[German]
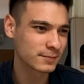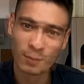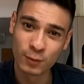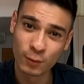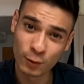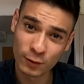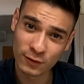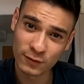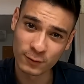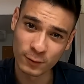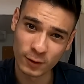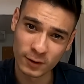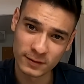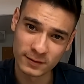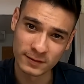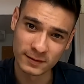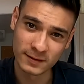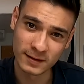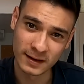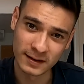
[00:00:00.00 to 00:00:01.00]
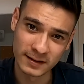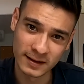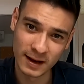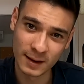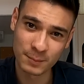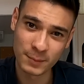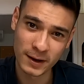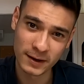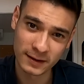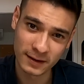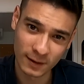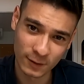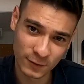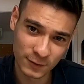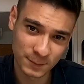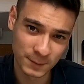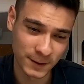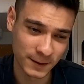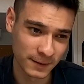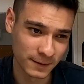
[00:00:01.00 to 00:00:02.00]
Brotsorten in Japan
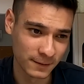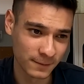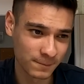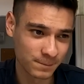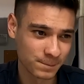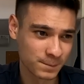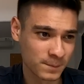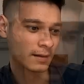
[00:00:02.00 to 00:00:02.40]
rauspicken.